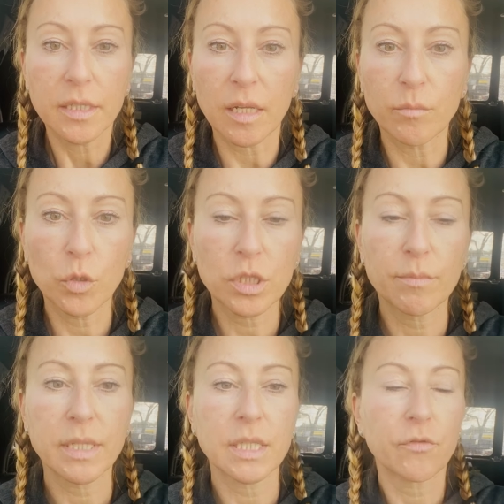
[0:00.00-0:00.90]
dann musste
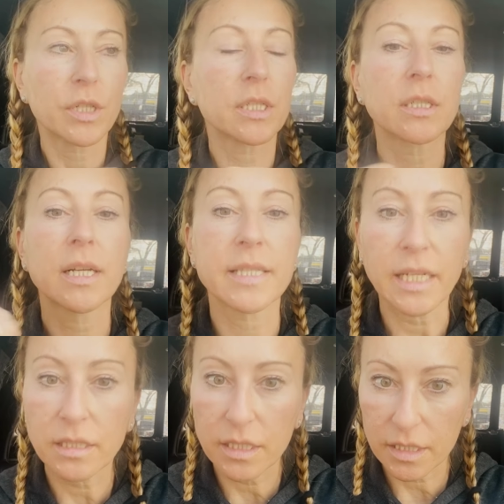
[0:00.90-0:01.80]
man sich von irgendeiner
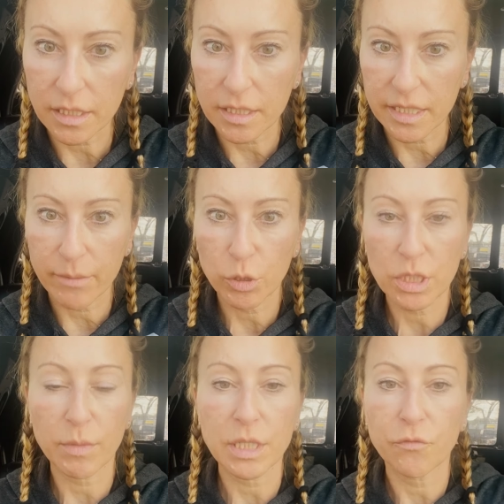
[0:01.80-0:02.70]
Sekte distanzieren, da
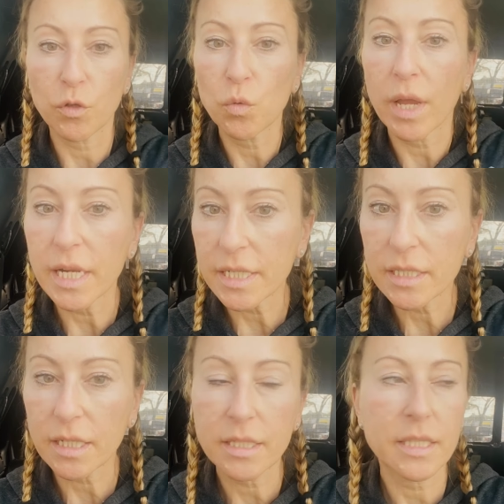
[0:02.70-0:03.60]
musste man sich von UL
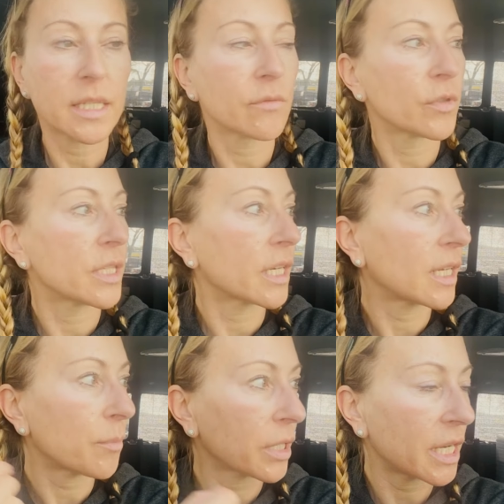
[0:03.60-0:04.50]
distanzieren, von der
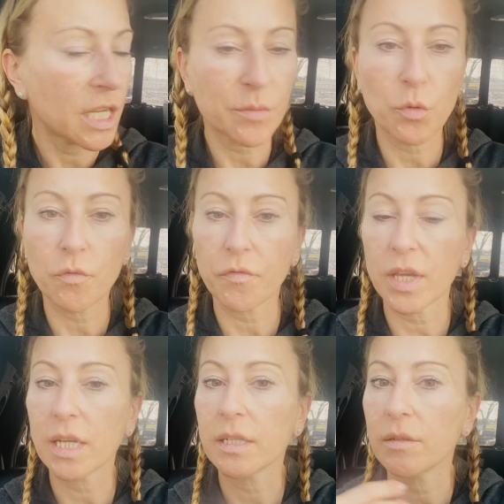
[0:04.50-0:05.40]

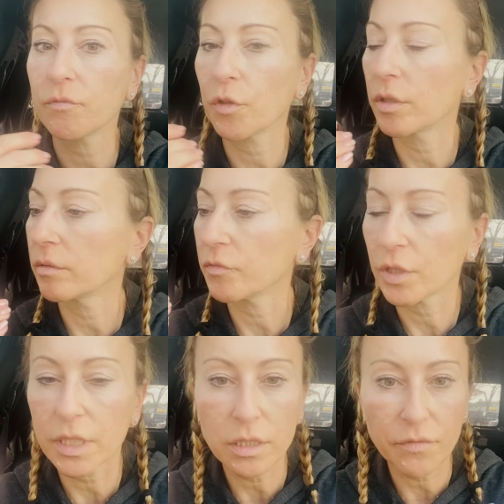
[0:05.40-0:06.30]
Gabriele-Prophetin, von,
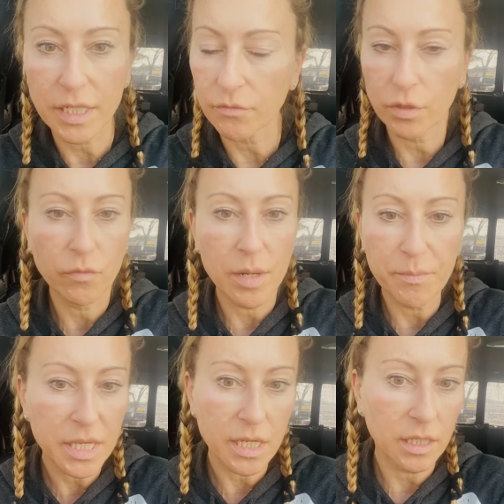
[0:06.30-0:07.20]
von irgendwelchen, von
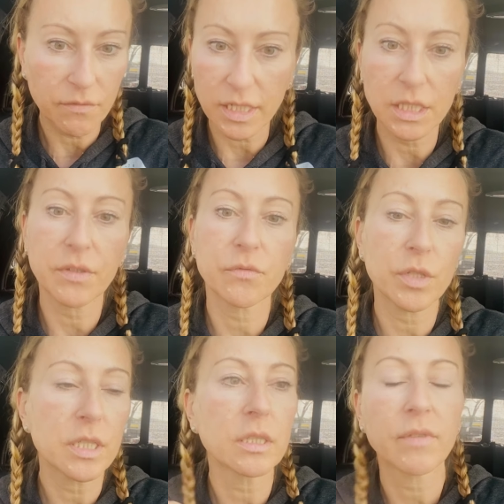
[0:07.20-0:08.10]
Wellbeing, ich weiß nicht was,
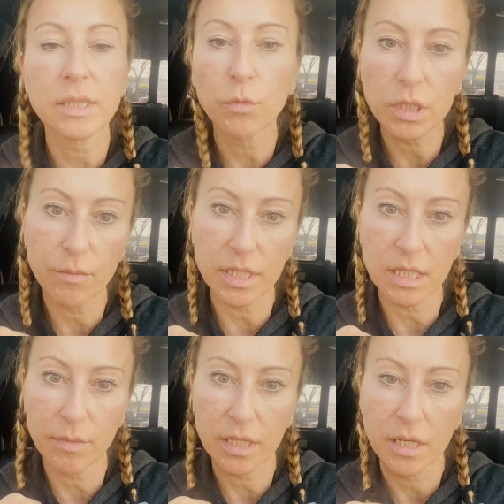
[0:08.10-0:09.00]
von irgendwas musste man
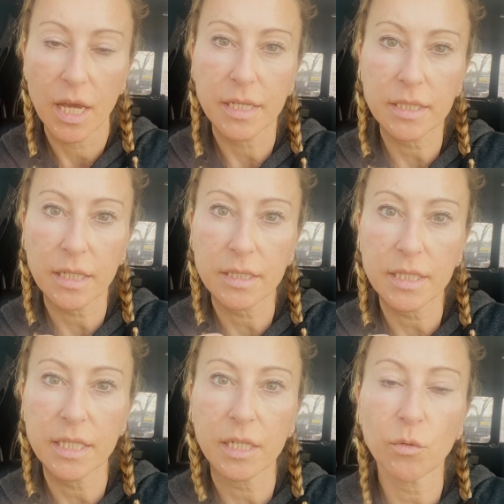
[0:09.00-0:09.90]
sich immer
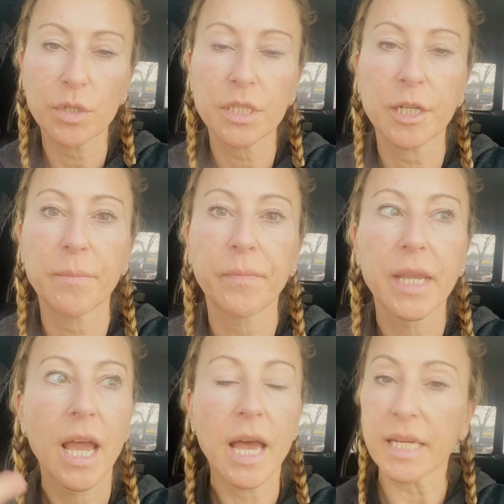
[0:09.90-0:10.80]
distanzieren und ähm,
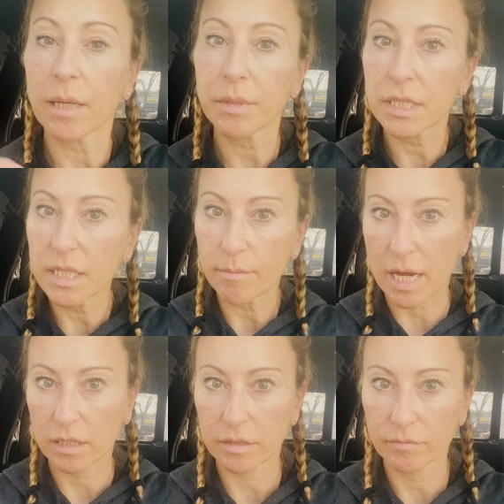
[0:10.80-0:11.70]
ich habe das nie
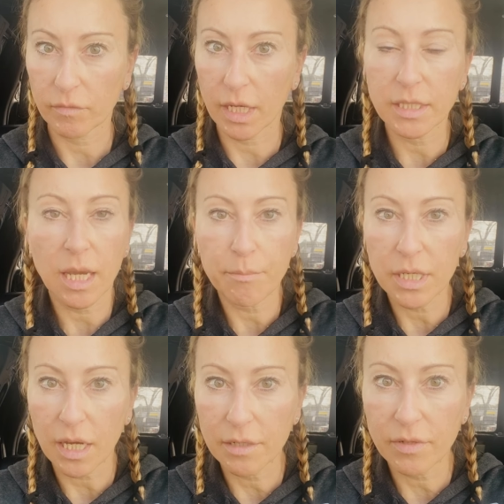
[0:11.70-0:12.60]
gemacht. Also ich habe
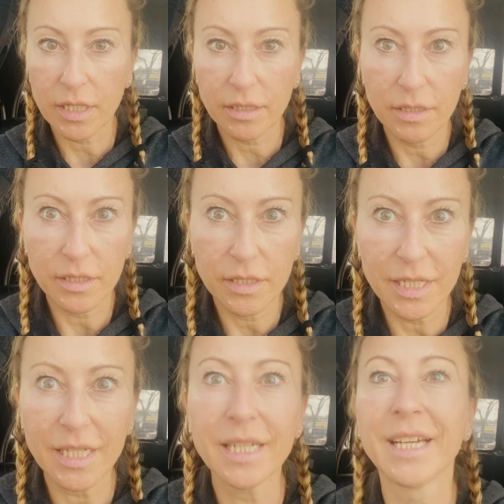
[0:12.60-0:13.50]
mich einfach einfach
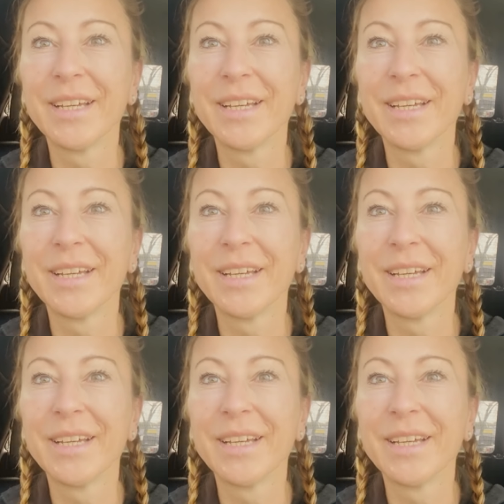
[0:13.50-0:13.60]
nie.